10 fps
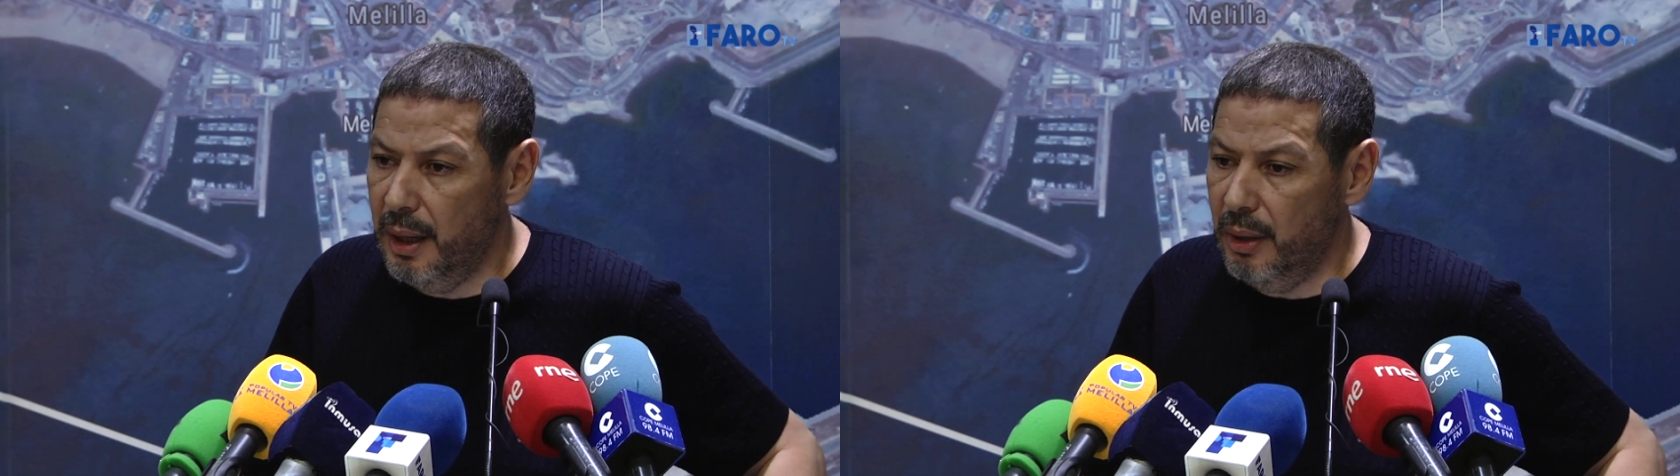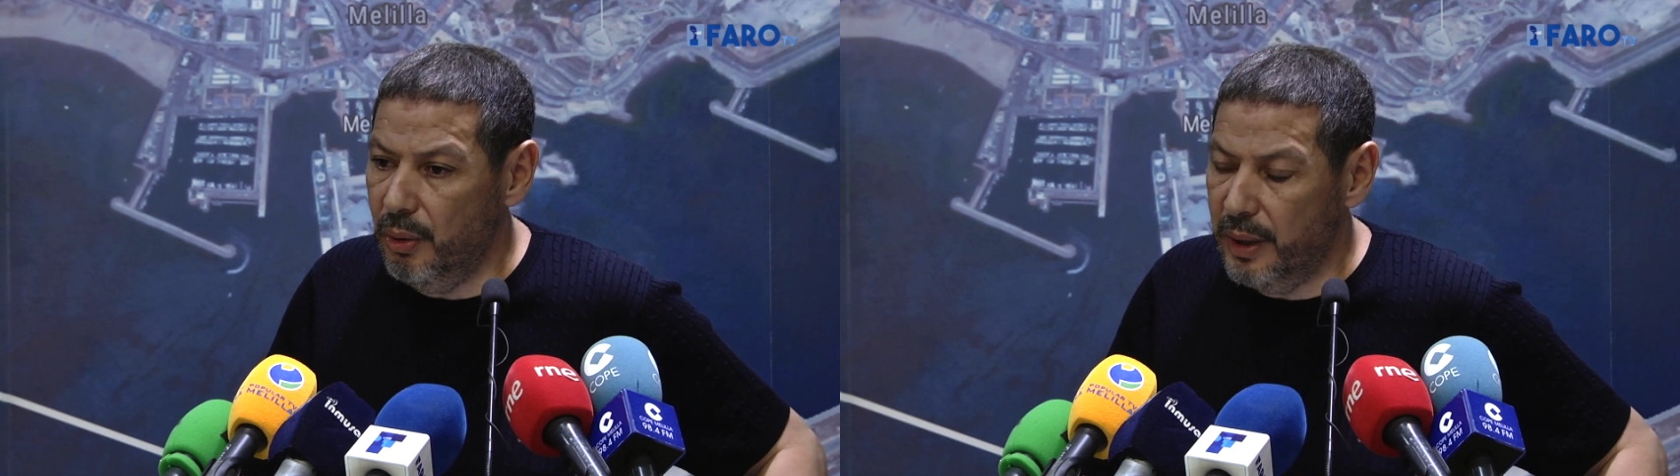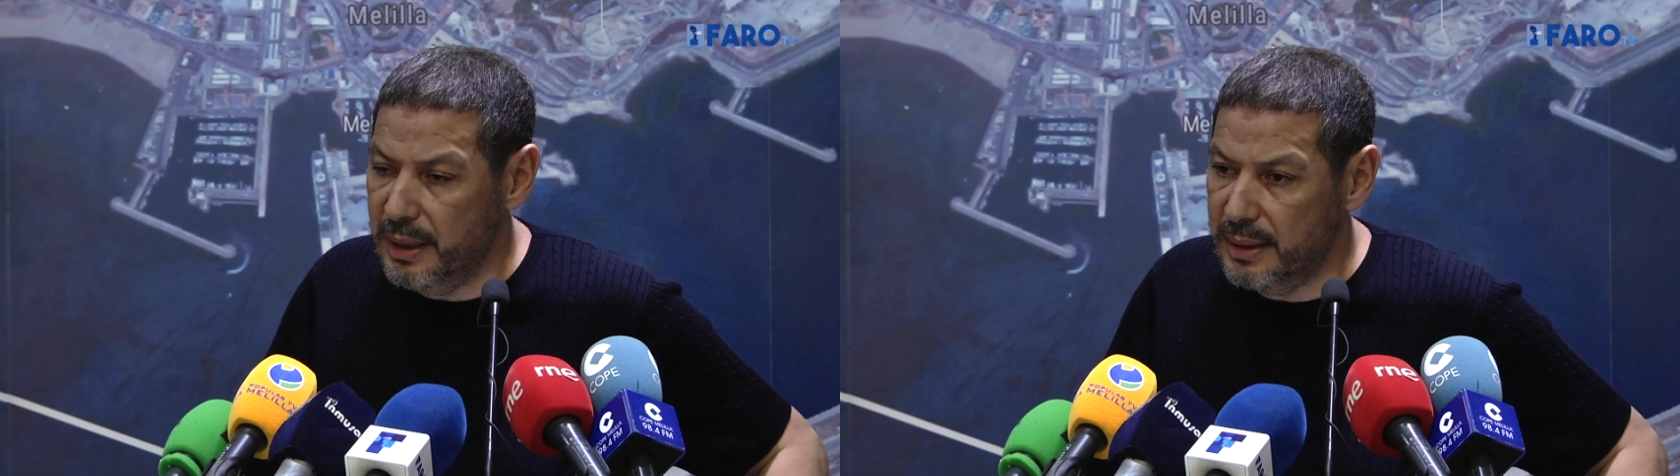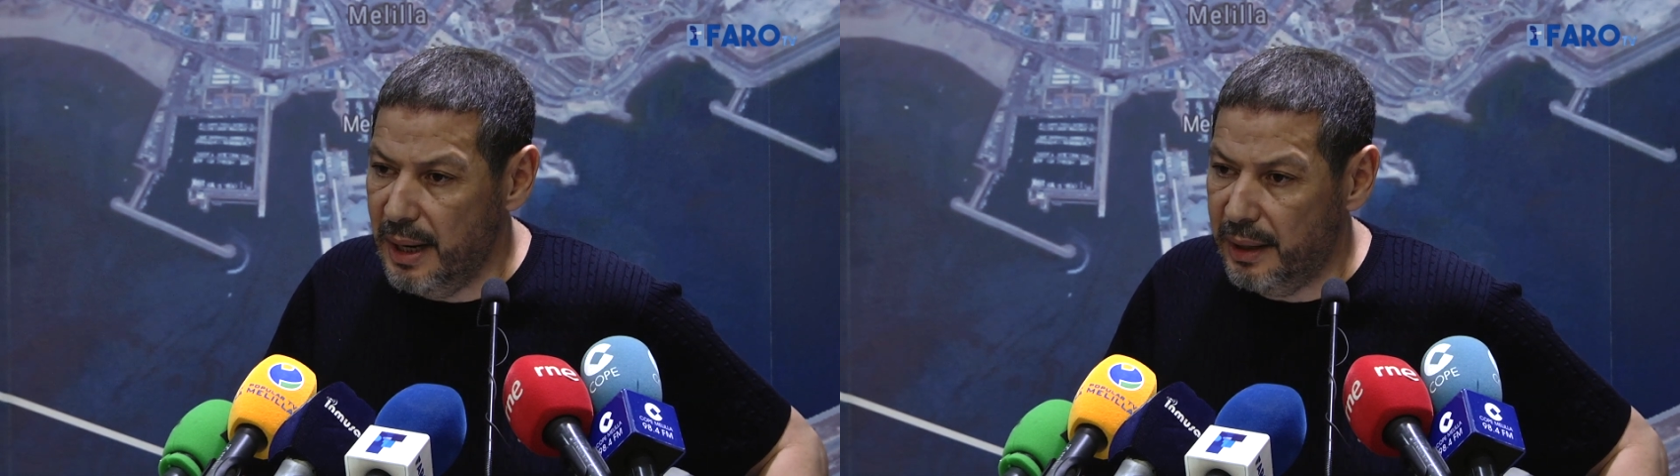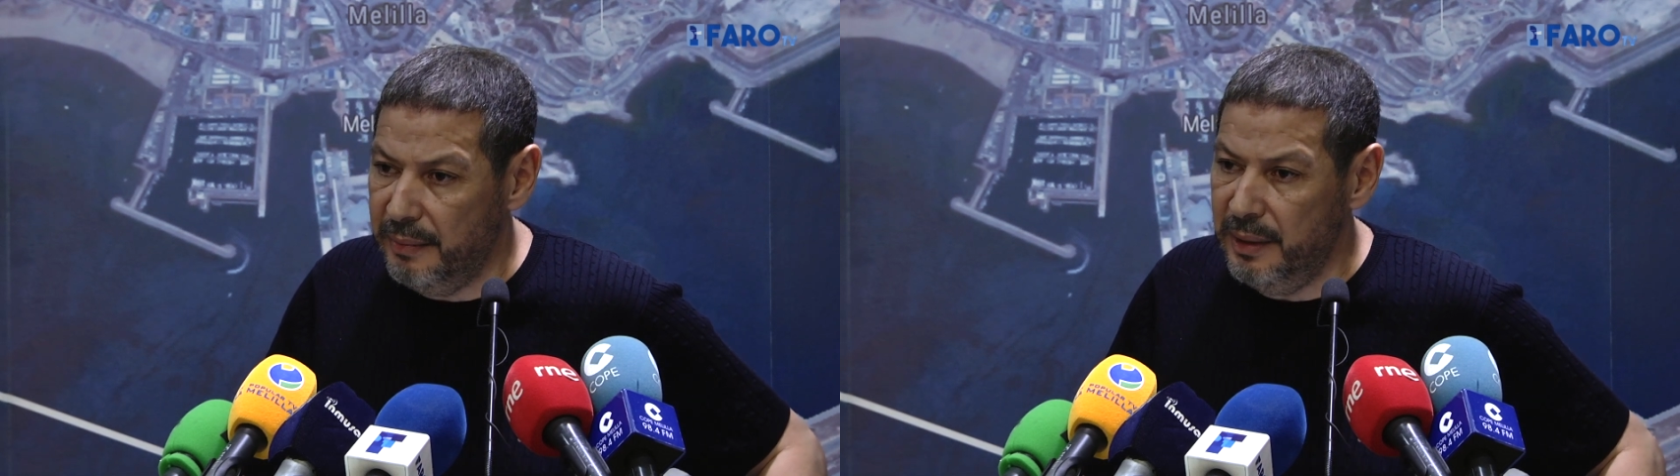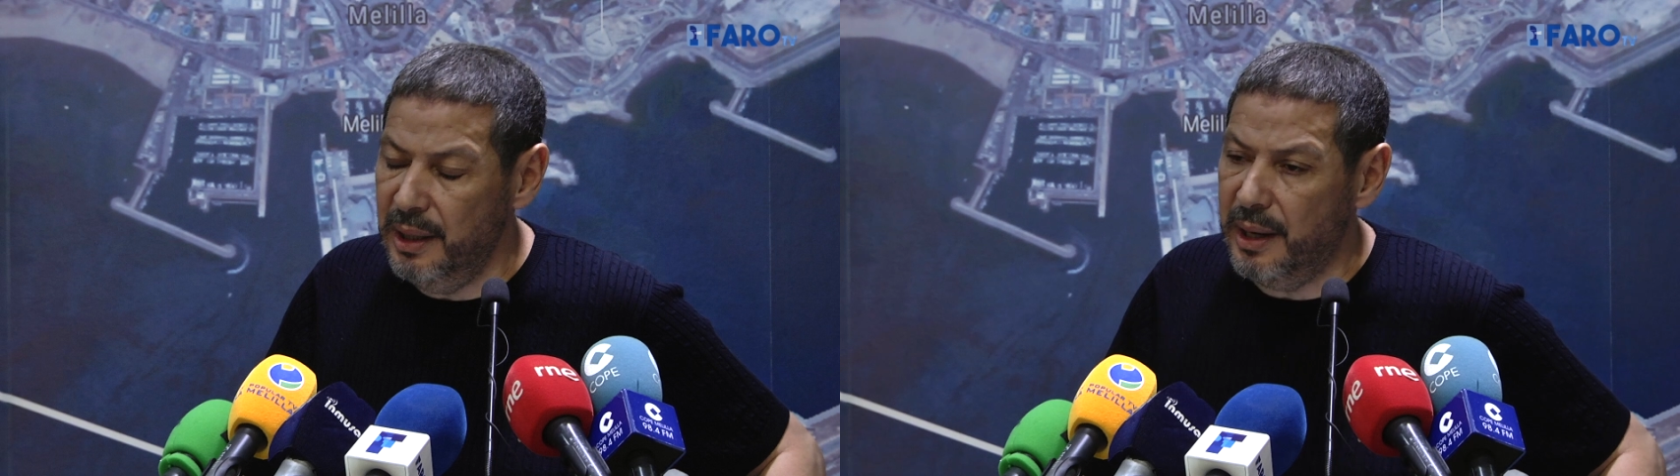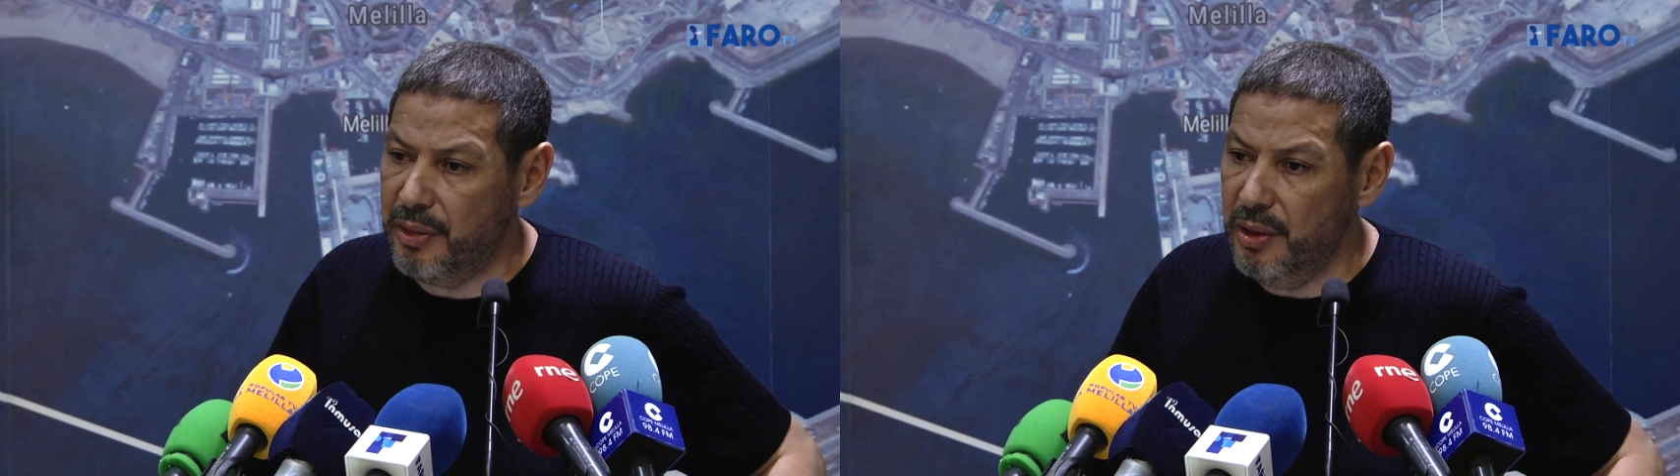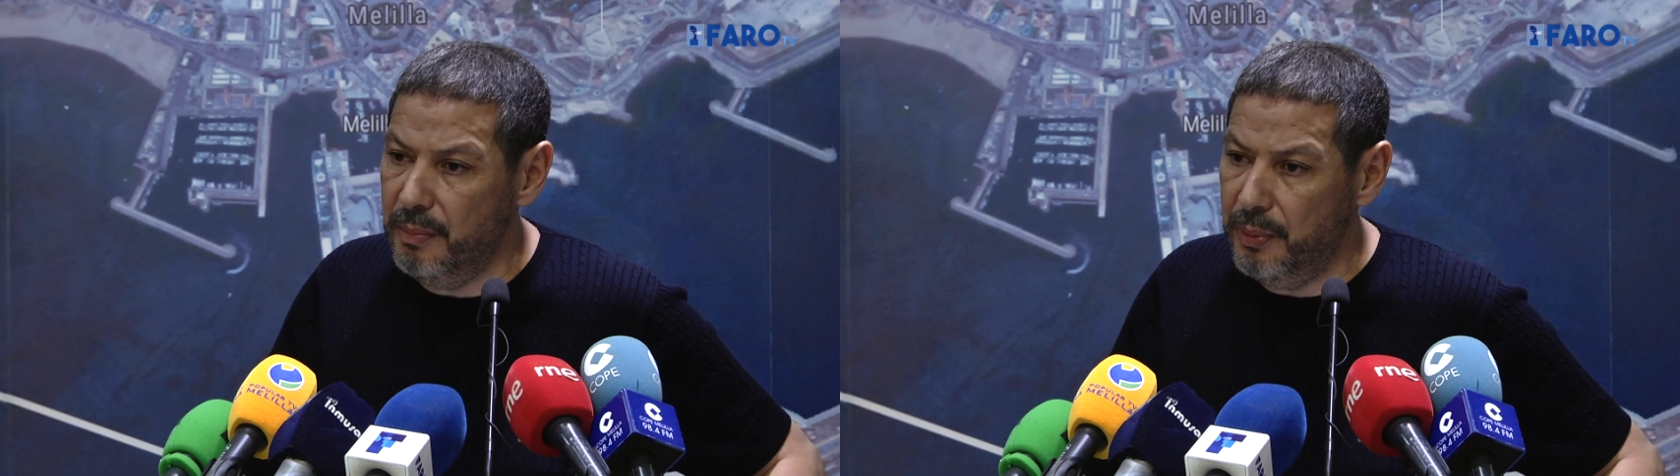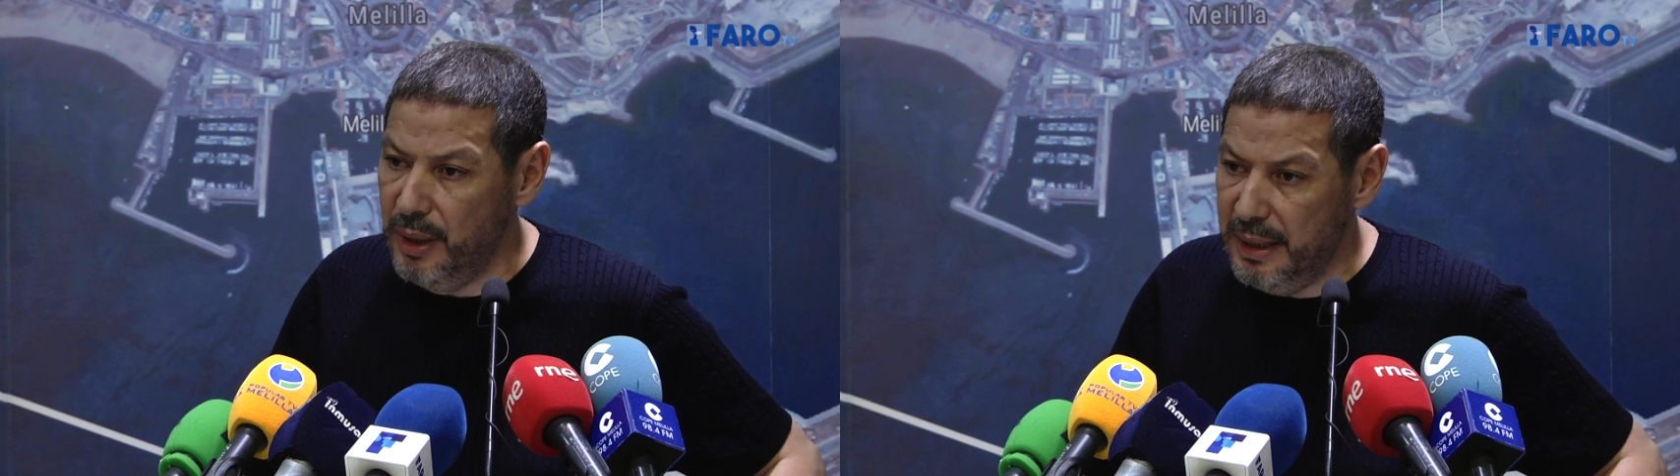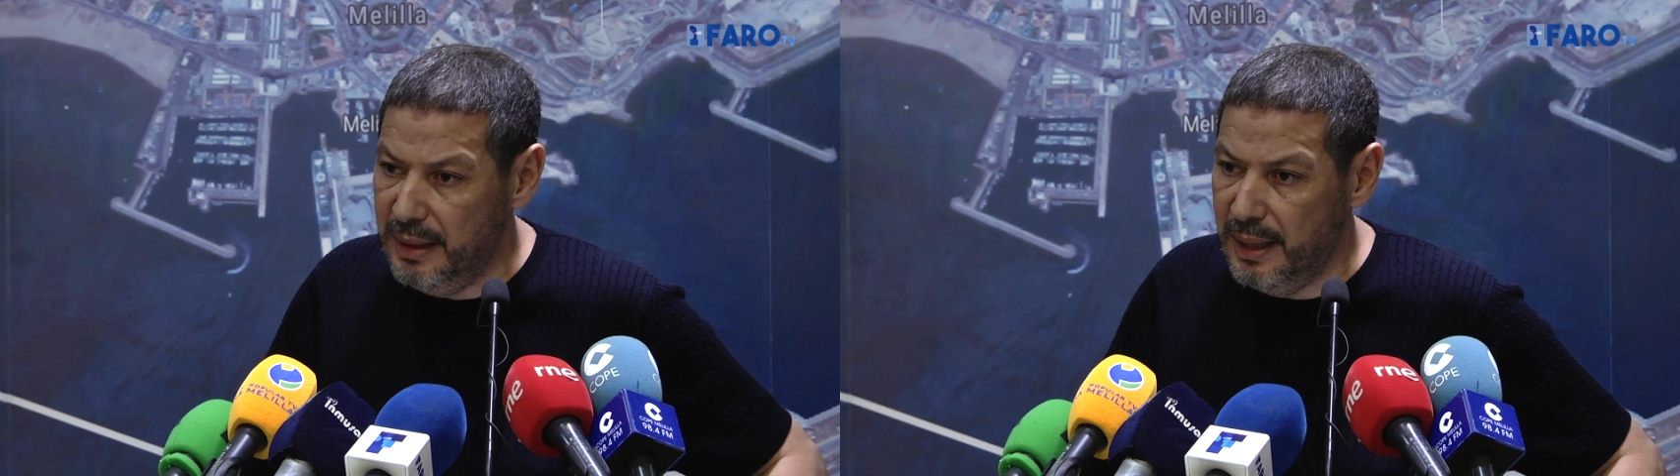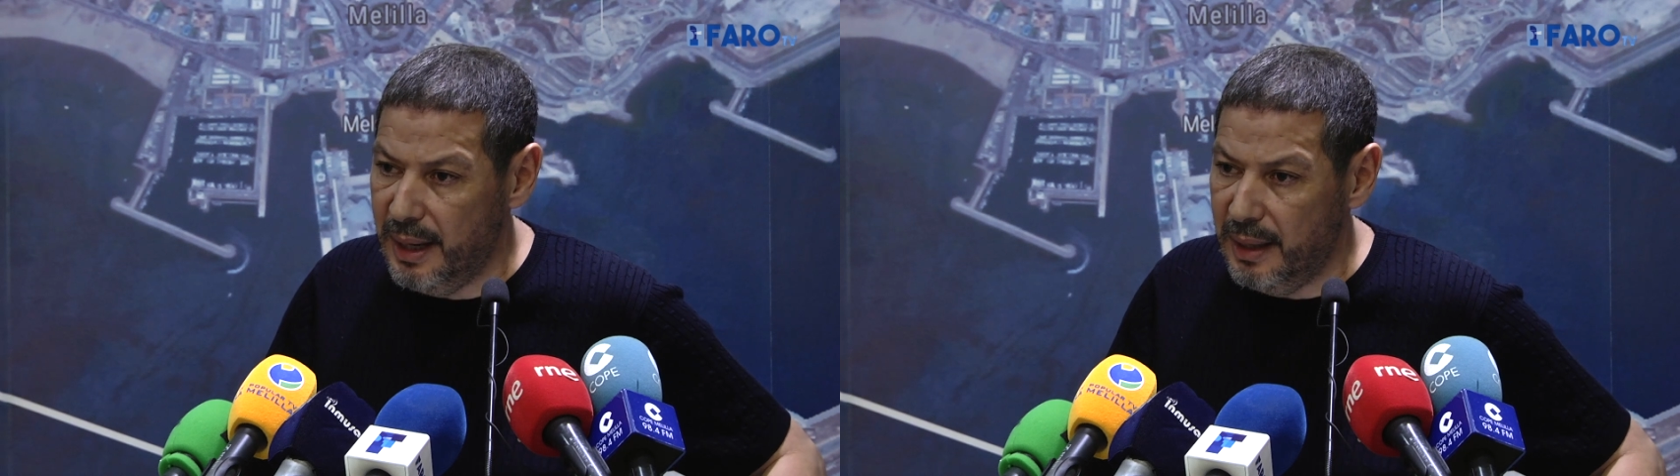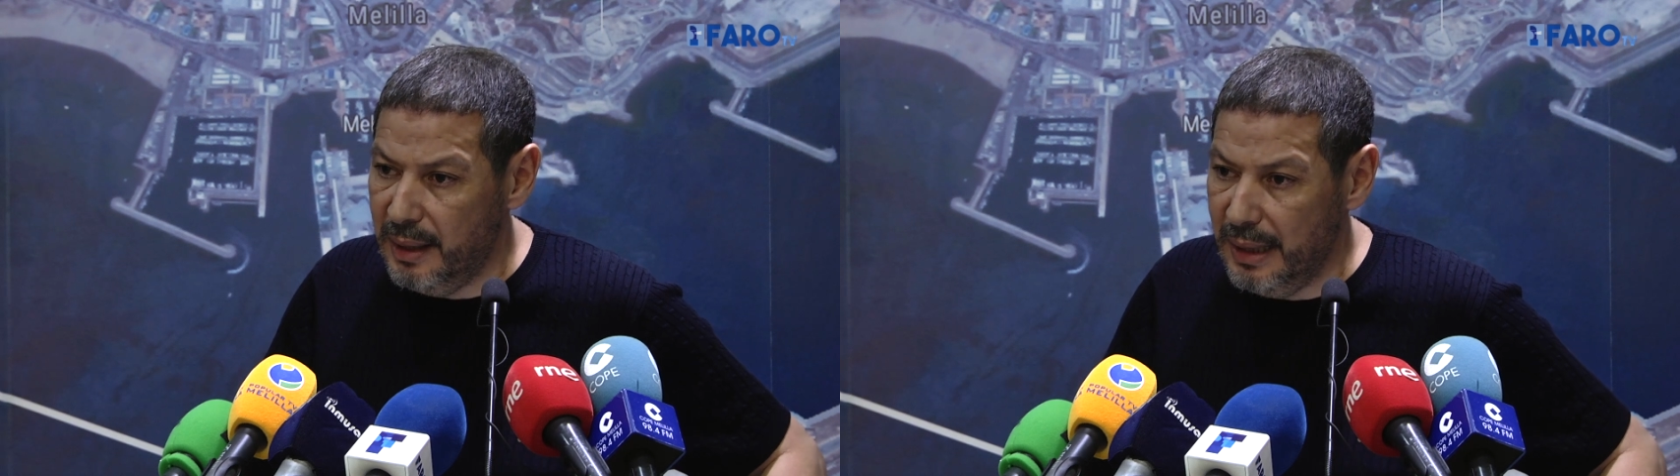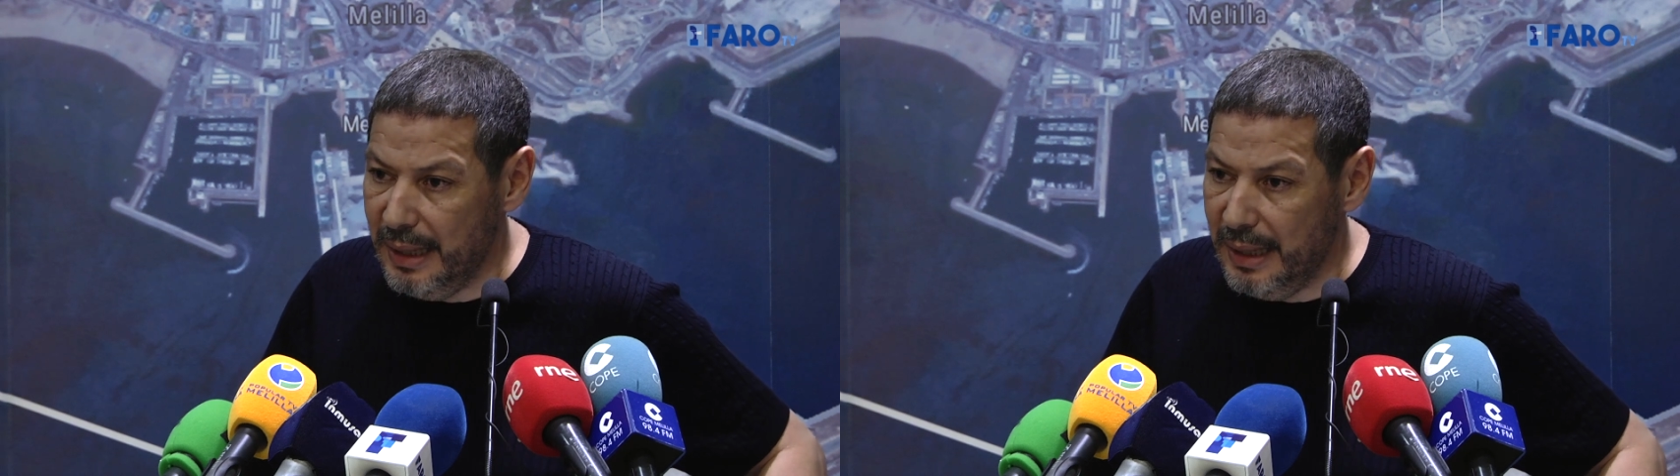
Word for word: lo que es la reivindicación política,